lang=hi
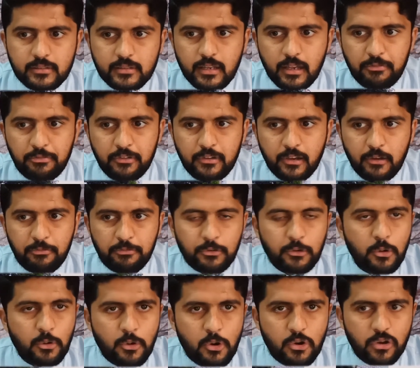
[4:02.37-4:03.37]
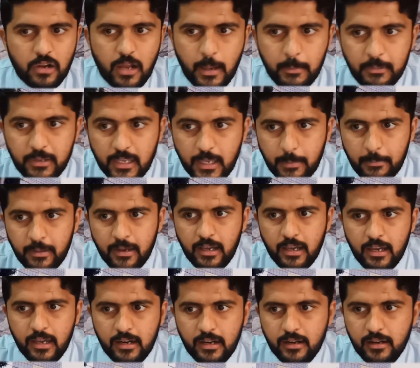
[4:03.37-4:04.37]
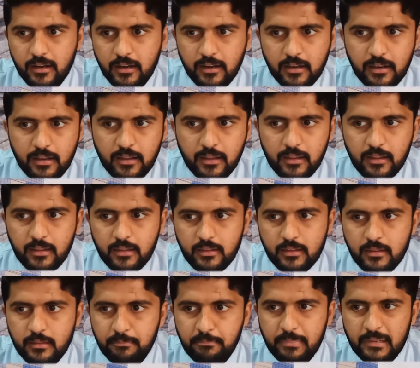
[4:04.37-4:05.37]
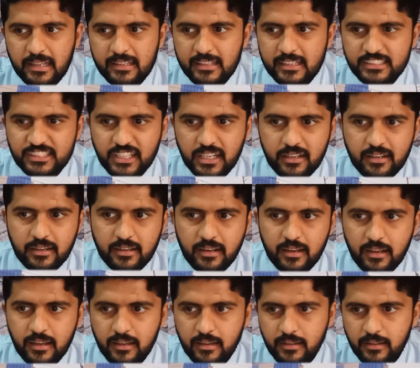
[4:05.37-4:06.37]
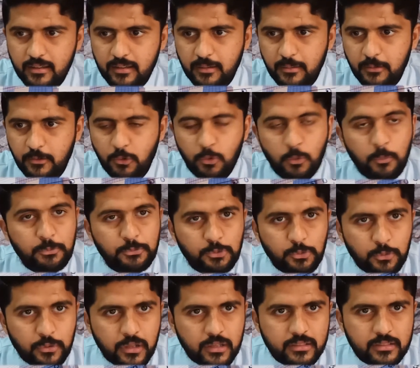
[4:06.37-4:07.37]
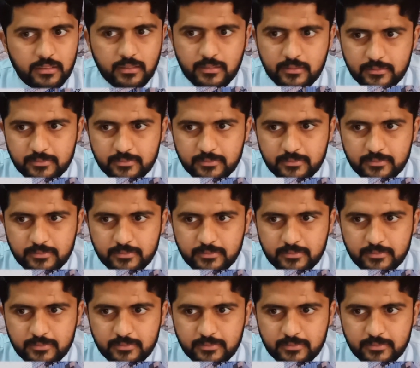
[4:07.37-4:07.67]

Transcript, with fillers: ट्रैफिक का फ्लो को ख़राब किए बगैर प्लाजा चेक कर रहे हैं खूबसूरत